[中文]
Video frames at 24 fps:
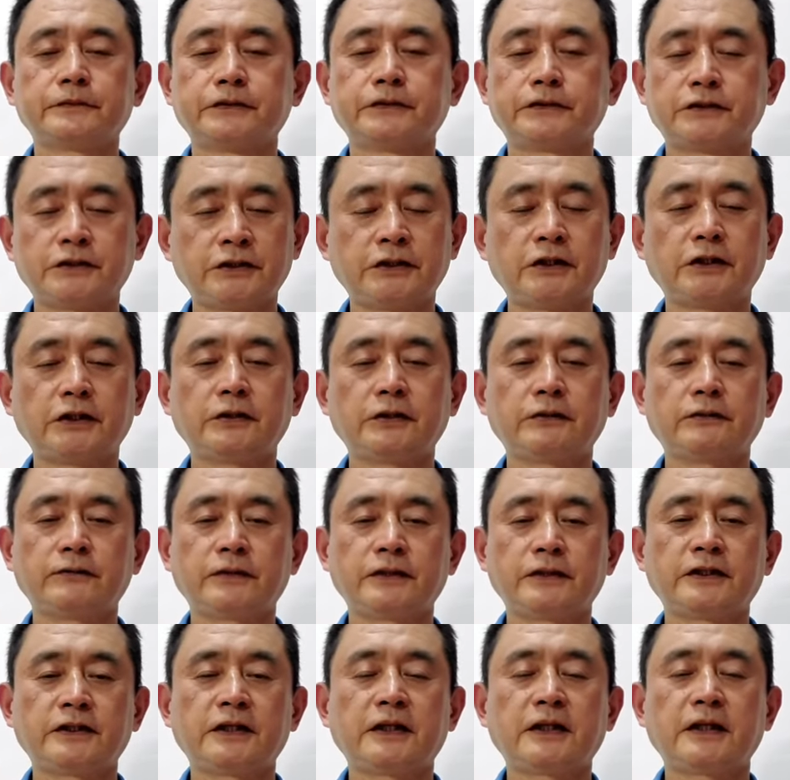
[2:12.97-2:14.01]
真的
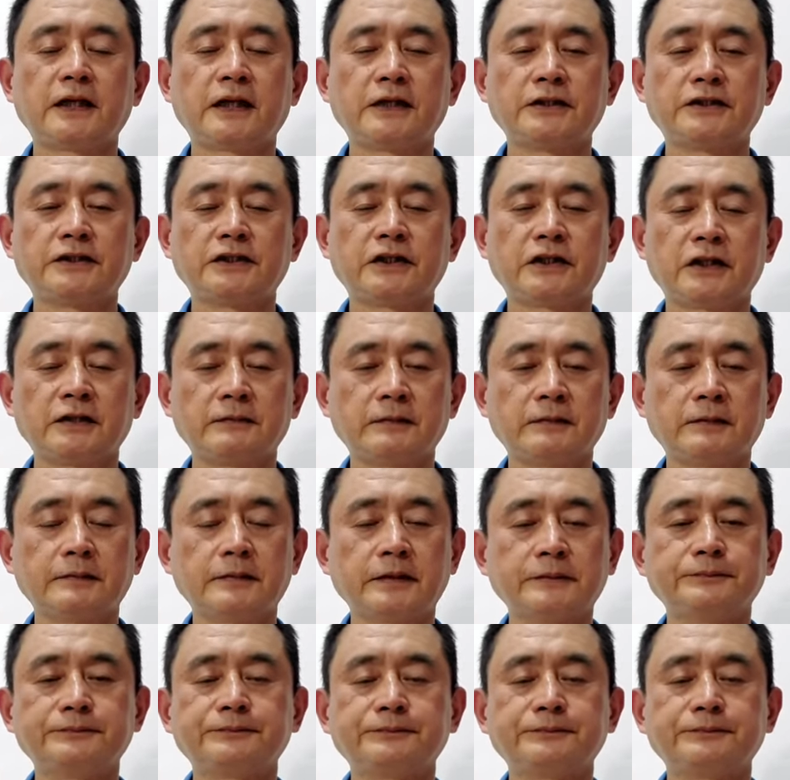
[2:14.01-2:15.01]
非常感谢 N N。